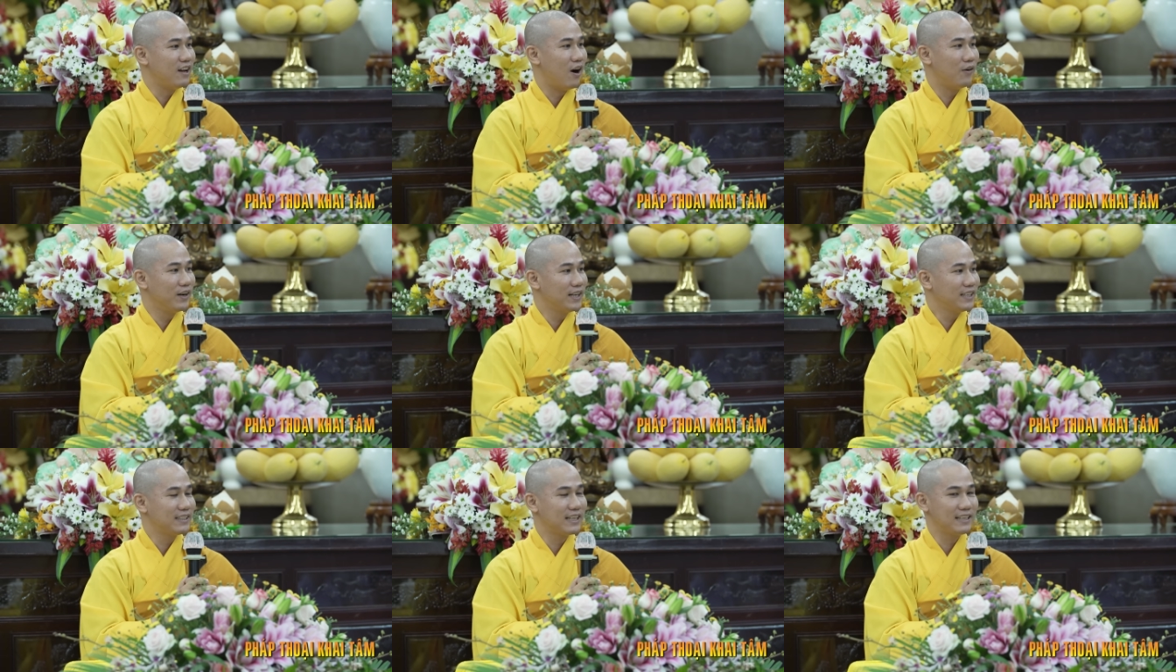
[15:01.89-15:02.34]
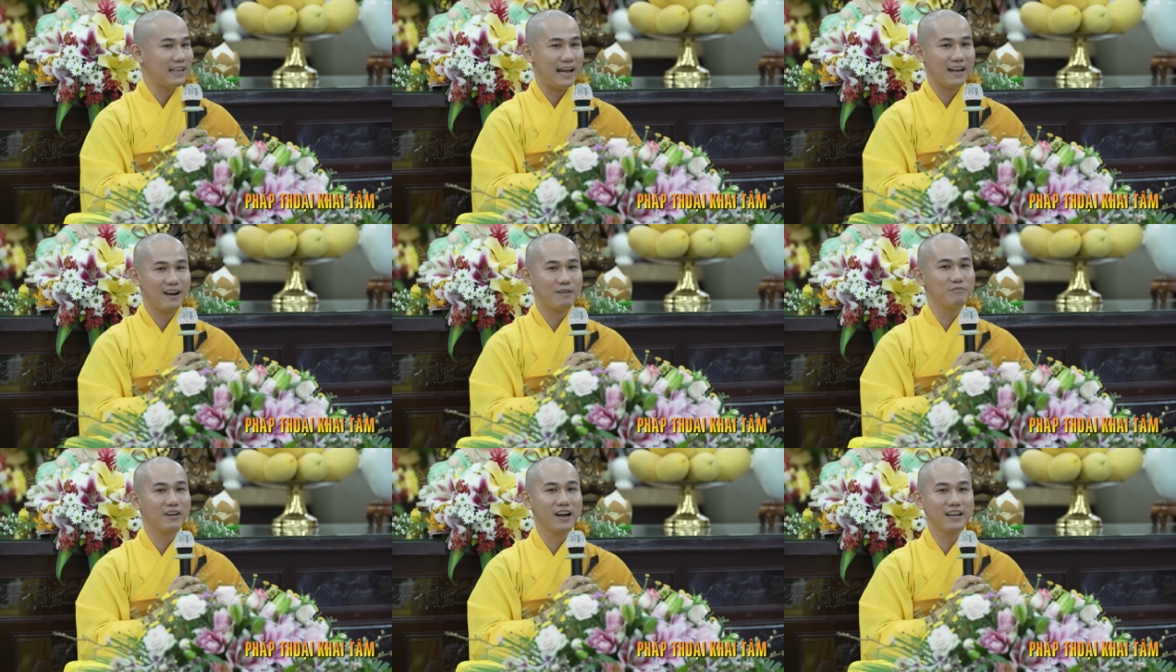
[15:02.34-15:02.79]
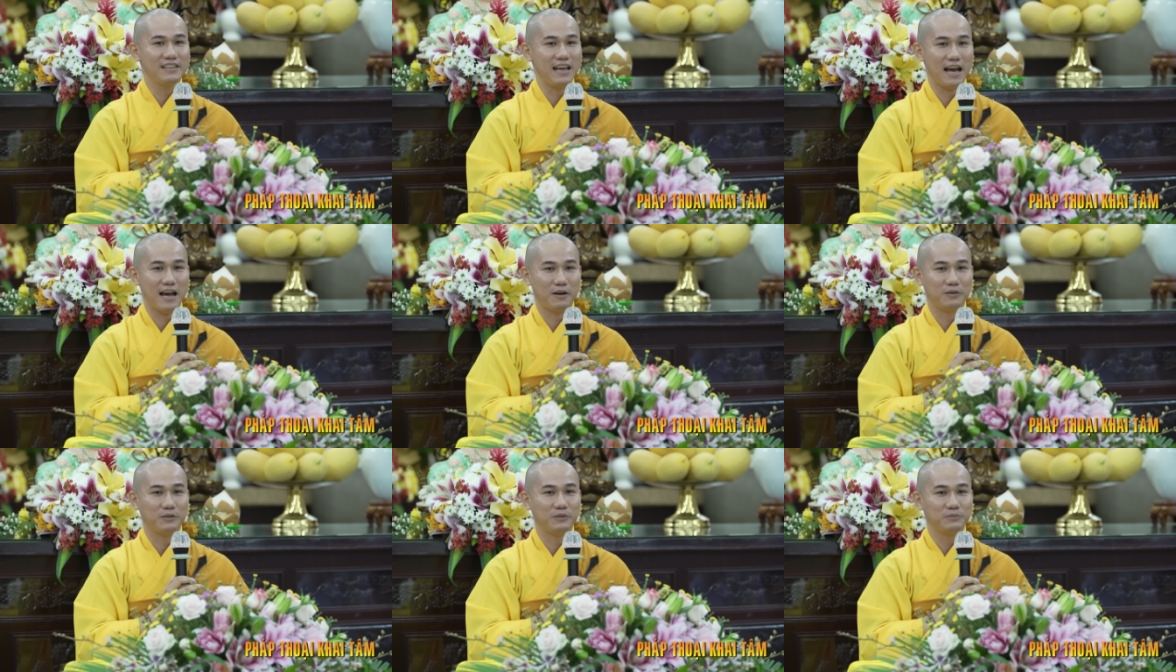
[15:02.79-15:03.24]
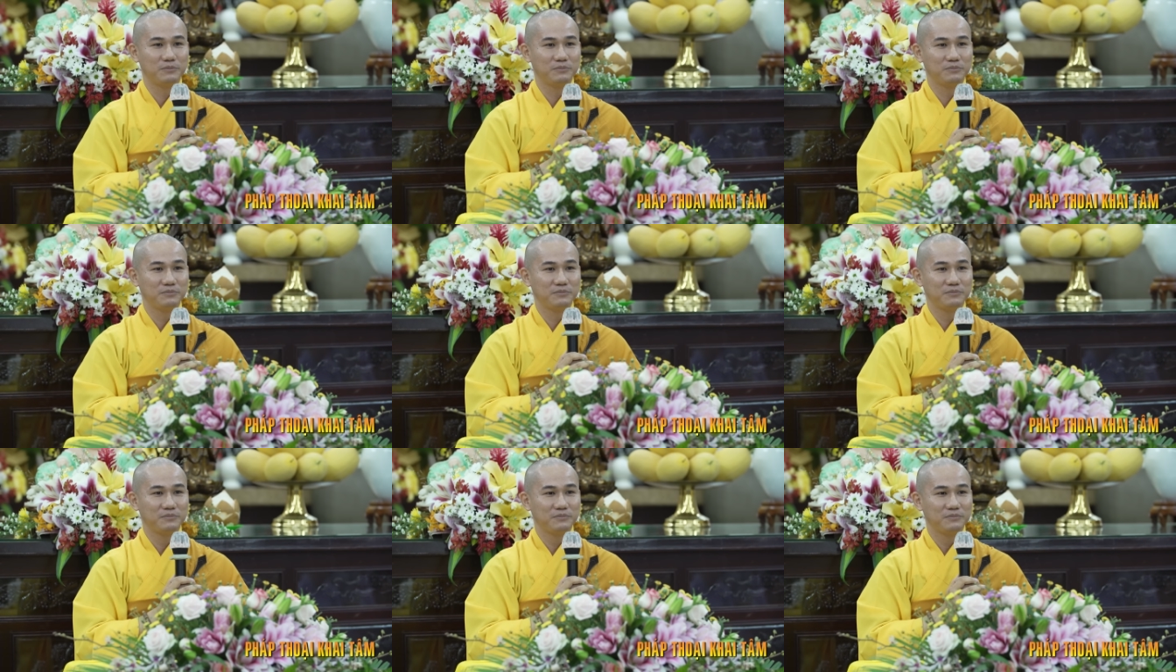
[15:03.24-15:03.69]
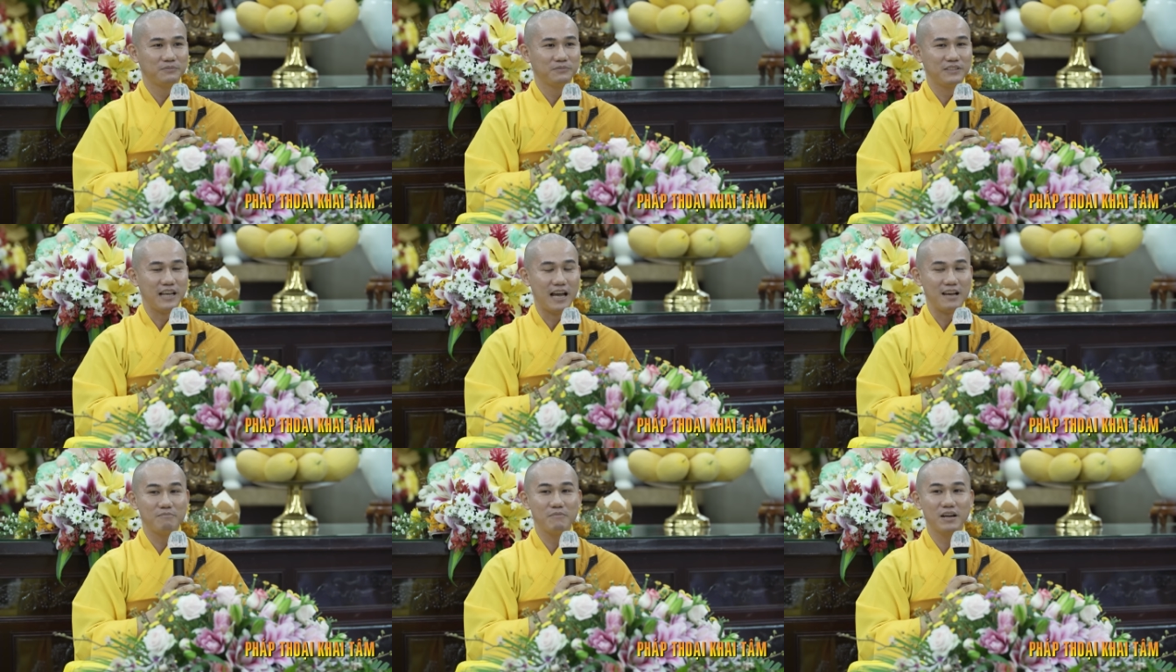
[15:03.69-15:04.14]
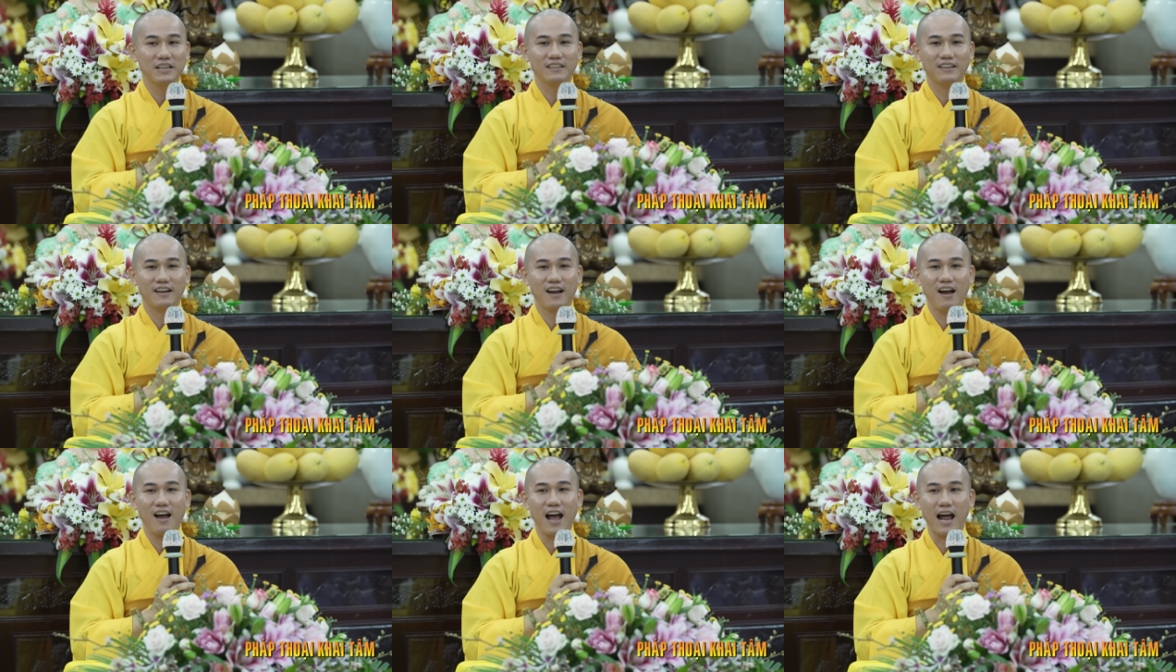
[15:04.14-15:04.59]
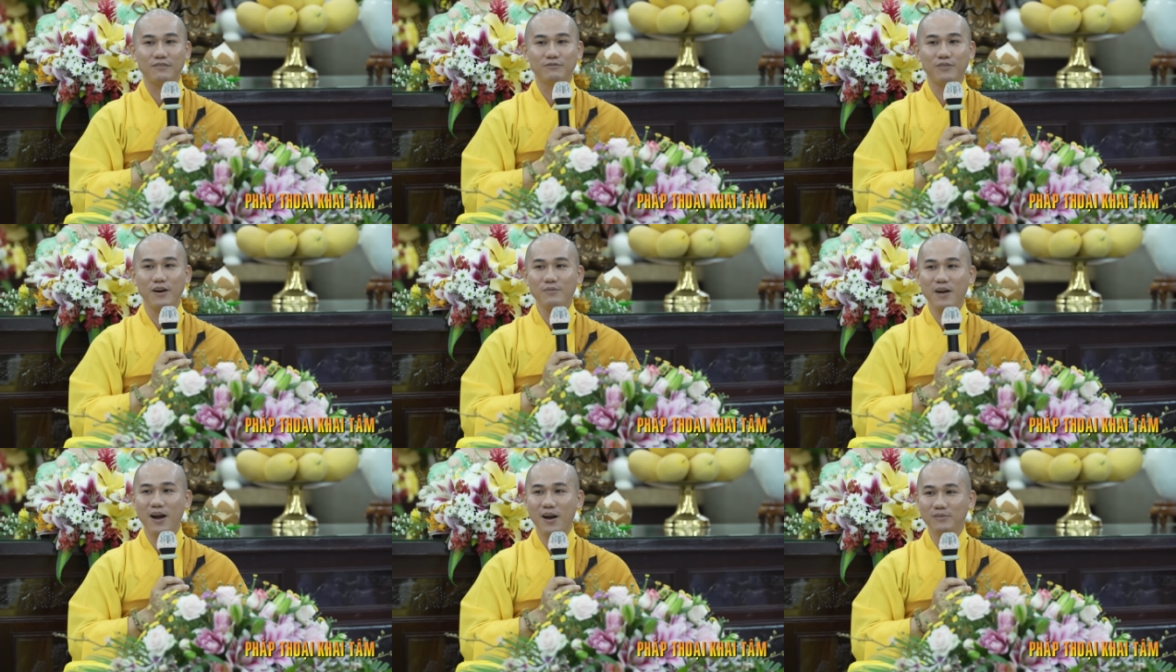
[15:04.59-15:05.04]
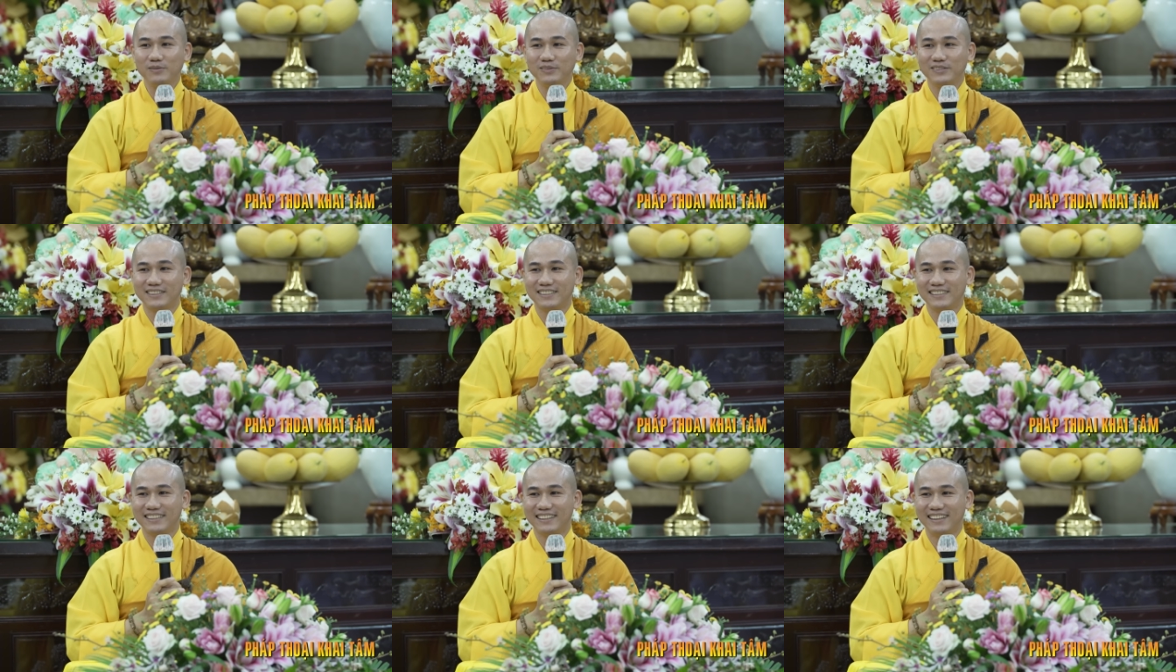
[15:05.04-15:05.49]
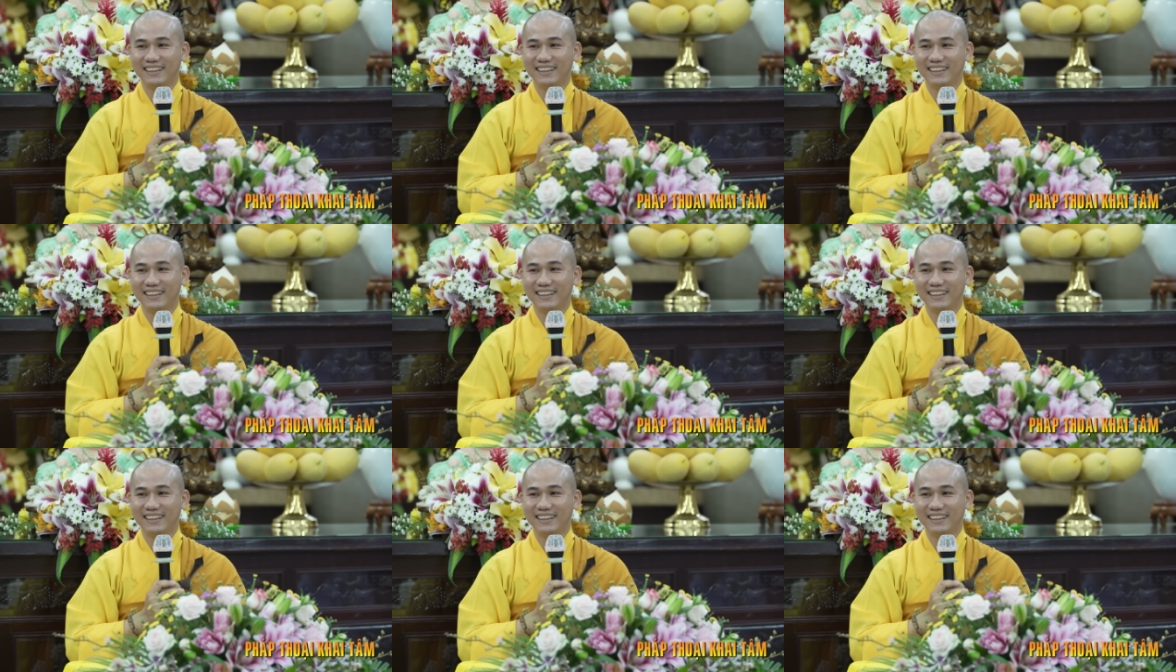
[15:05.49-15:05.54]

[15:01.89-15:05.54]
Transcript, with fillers: giỏi thì lại không có giàu. Vậy mình có hạnh phúc không?